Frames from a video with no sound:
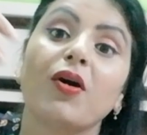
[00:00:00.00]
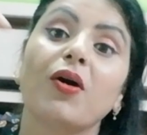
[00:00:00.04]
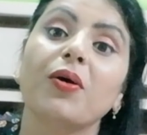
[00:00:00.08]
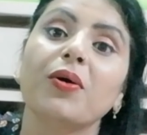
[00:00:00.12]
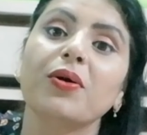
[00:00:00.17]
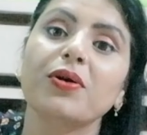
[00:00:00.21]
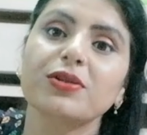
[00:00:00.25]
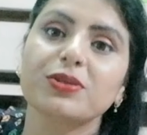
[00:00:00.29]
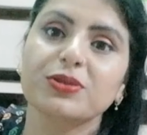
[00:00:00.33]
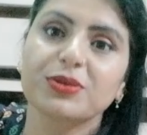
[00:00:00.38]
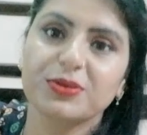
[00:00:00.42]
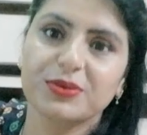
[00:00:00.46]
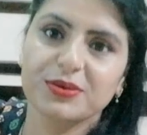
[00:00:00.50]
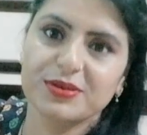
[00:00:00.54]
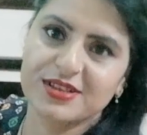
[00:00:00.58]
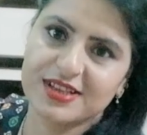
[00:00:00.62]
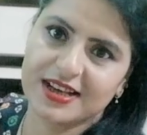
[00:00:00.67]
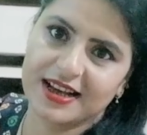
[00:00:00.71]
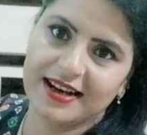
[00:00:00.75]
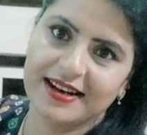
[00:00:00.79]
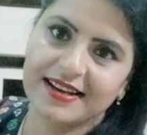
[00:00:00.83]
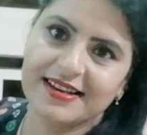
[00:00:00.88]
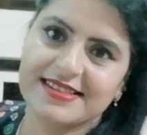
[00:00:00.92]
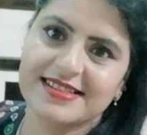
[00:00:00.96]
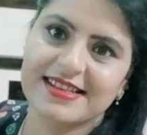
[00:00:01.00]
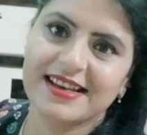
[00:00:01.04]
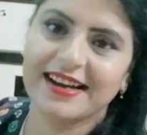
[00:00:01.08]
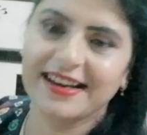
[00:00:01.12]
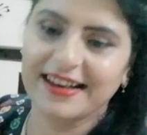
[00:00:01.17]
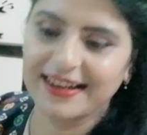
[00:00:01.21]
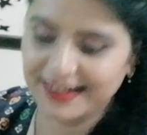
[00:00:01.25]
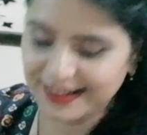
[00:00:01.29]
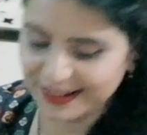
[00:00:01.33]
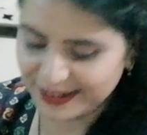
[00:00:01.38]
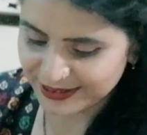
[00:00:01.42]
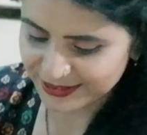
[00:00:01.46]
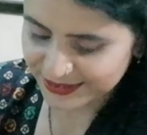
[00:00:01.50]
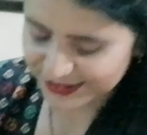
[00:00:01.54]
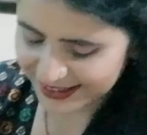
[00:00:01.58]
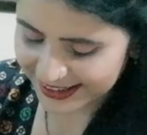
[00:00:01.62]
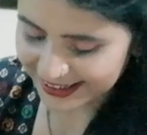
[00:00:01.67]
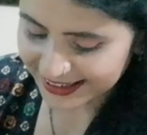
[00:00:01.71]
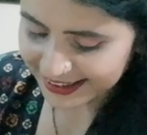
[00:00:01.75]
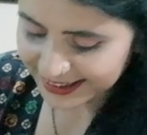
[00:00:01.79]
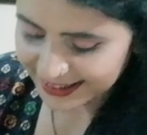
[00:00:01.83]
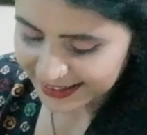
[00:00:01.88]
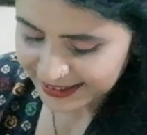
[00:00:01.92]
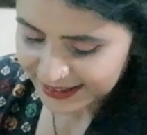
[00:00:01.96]
बहुत कुछ अलग से करनी
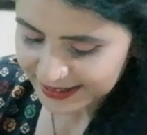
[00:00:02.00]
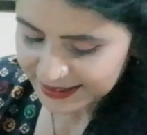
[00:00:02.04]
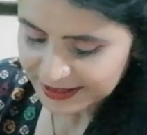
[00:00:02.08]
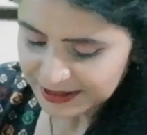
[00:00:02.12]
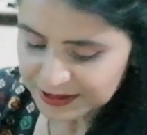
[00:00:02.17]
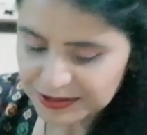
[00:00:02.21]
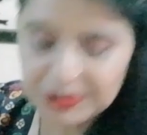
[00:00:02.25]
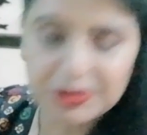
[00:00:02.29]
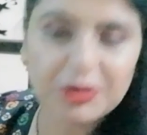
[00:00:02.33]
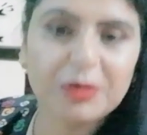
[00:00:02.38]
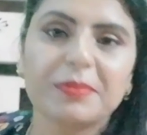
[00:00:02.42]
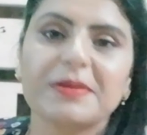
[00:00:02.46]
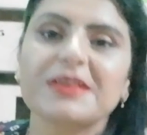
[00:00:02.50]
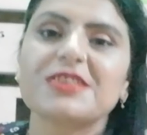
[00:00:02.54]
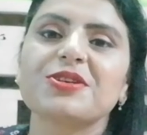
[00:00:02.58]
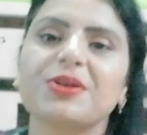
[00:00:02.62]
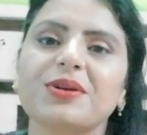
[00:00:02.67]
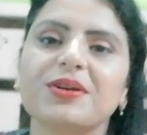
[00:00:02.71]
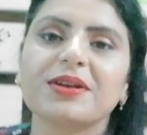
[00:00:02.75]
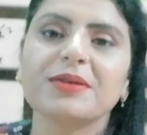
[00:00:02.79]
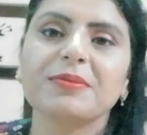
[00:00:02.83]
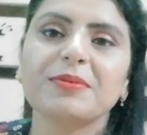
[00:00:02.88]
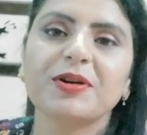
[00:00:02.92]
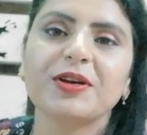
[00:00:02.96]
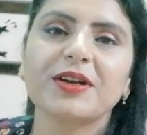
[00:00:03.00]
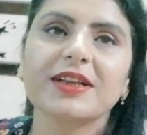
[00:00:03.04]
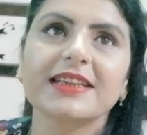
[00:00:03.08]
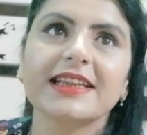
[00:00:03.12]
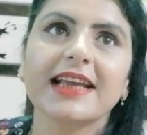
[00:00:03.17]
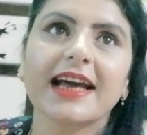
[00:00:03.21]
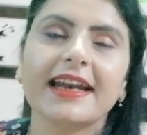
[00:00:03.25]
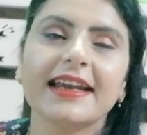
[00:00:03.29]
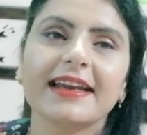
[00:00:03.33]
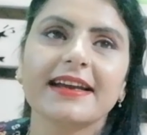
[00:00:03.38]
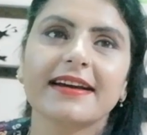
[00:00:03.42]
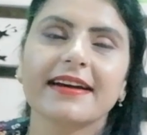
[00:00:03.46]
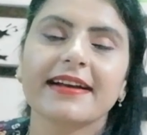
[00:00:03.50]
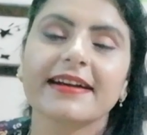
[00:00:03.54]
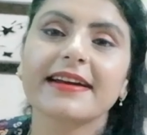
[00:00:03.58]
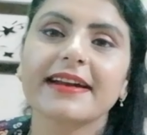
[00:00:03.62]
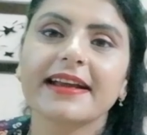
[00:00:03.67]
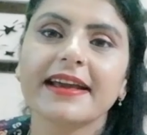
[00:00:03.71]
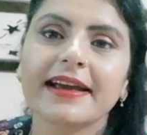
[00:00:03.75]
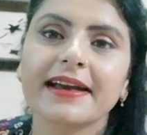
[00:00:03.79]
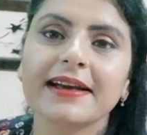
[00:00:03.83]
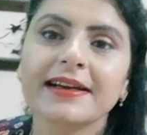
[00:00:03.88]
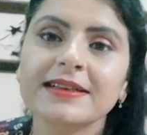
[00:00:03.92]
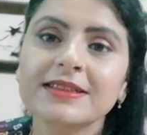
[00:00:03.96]
होगी तो अभी छोटी मोटी तैयारी कर
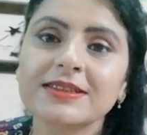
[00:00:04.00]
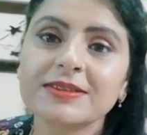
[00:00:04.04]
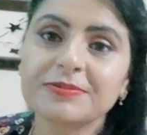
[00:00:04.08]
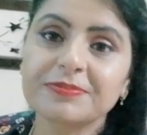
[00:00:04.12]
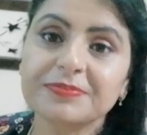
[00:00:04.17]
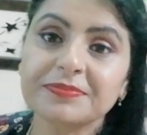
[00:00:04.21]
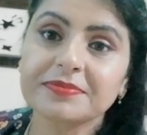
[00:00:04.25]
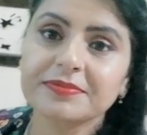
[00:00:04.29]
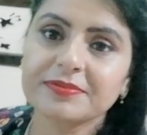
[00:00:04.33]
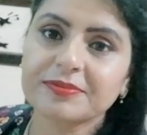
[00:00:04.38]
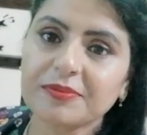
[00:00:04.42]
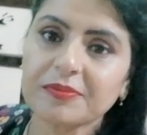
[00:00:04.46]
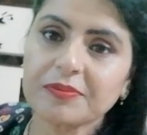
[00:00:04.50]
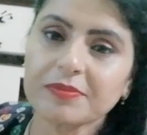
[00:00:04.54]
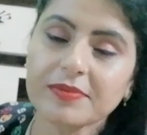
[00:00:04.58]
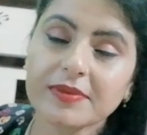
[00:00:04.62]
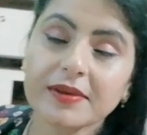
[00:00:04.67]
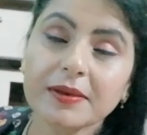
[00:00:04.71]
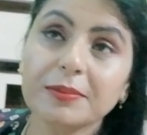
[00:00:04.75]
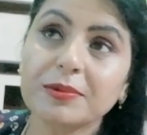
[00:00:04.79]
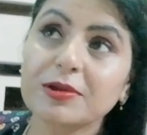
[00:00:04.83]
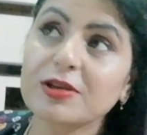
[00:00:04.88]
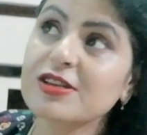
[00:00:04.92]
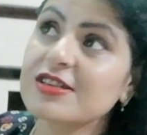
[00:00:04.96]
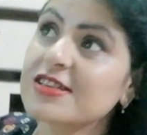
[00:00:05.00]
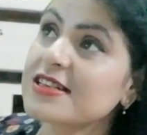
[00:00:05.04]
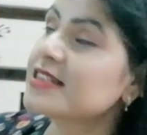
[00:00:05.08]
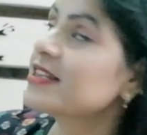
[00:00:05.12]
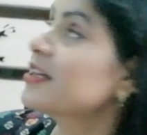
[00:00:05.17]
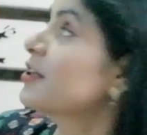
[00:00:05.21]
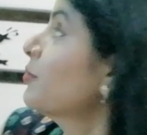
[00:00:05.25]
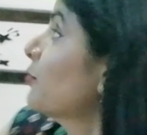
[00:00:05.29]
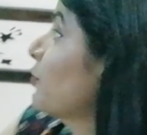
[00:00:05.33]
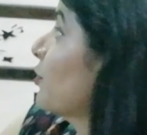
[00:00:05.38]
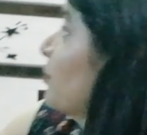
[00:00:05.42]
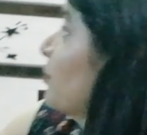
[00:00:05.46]
रहे हैं जो तो जैसे